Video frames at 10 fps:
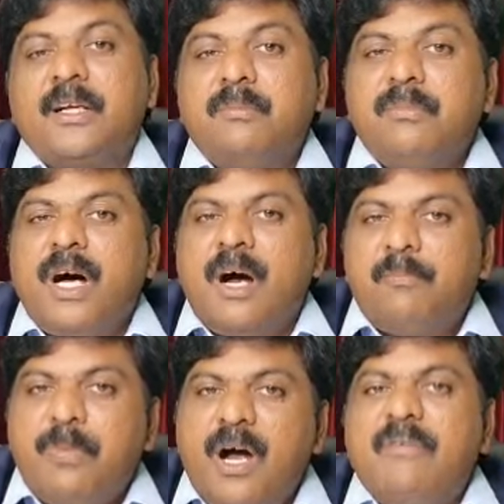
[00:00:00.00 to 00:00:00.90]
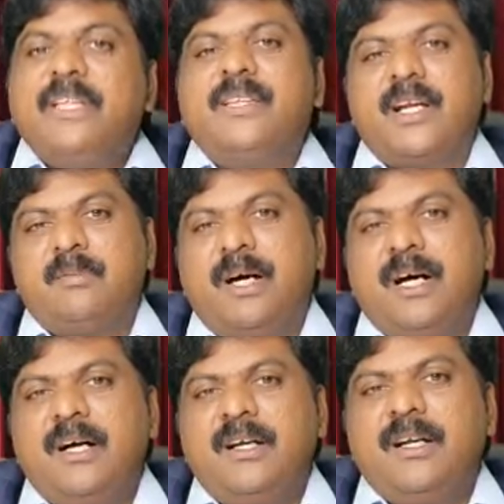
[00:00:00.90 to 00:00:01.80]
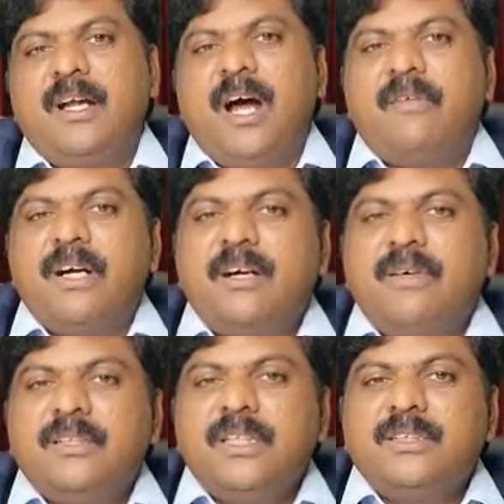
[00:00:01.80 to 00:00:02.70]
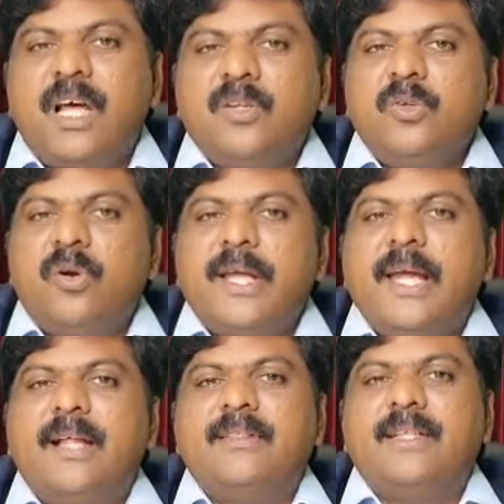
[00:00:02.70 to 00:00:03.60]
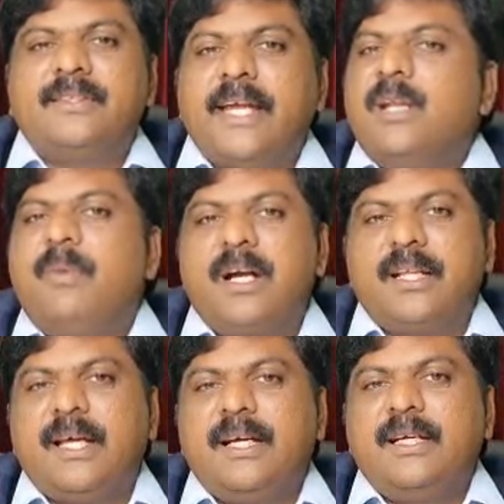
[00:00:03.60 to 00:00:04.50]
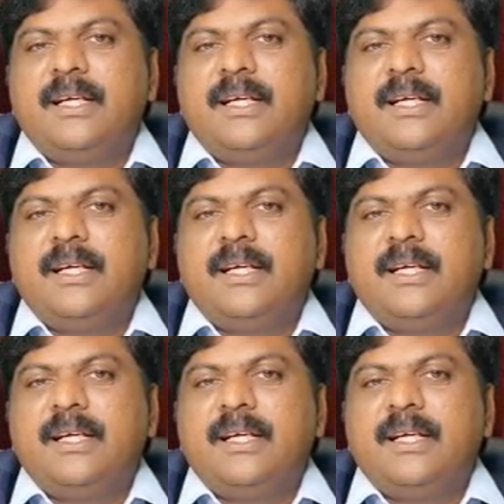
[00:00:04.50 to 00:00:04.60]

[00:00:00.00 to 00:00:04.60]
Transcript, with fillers: ரொம்ப அப்பாவித்தனமாக அவங்க வந்து தன்னுடைய அந்த செயல்பாட்டை